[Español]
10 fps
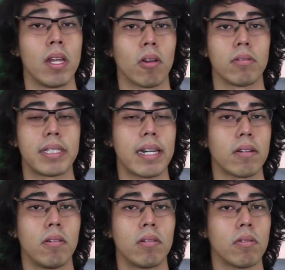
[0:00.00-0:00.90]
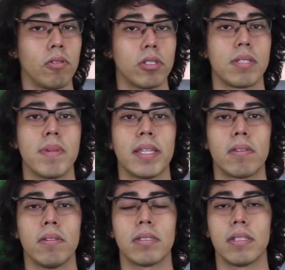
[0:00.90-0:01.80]
contar con
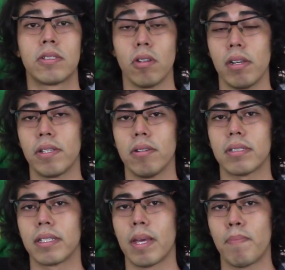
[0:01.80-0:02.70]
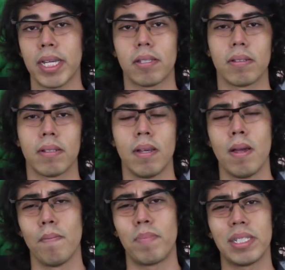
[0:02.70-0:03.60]
conocimientos sólidos de Python,
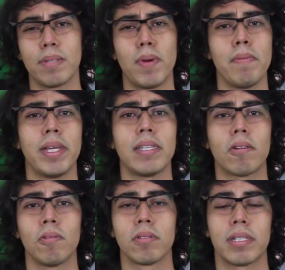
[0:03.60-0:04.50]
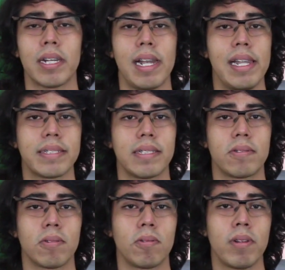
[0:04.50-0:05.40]
principalmente conocer las
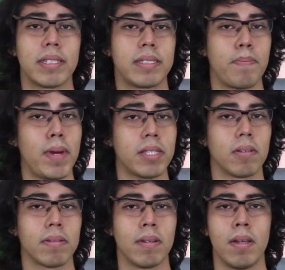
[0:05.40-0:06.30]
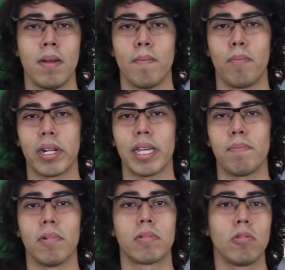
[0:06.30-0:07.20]
estructuras de Python, por
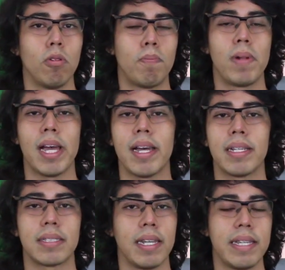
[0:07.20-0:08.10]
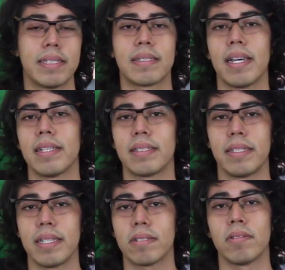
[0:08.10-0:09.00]
ejemplo, tuplas, listas,
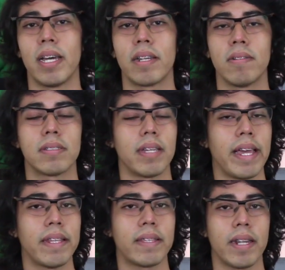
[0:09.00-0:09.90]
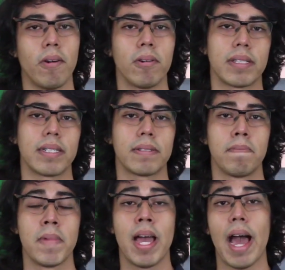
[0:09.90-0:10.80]
diccionarios, entre otras,
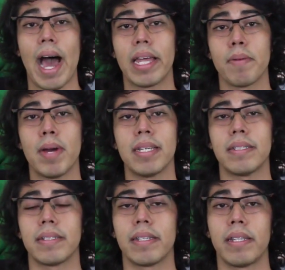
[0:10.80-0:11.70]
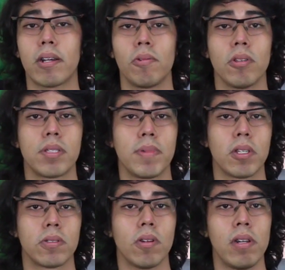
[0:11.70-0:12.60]
además de tener
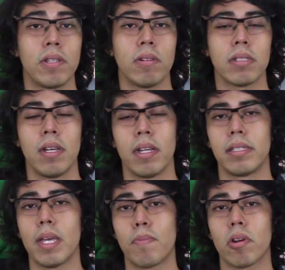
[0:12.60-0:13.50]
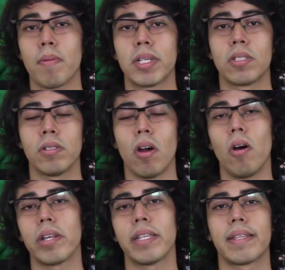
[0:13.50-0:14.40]
conocimientos sólidos de programación
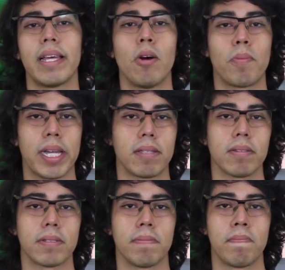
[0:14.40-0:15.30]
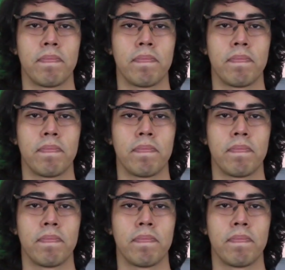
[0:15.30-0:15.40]
orientada a objetos.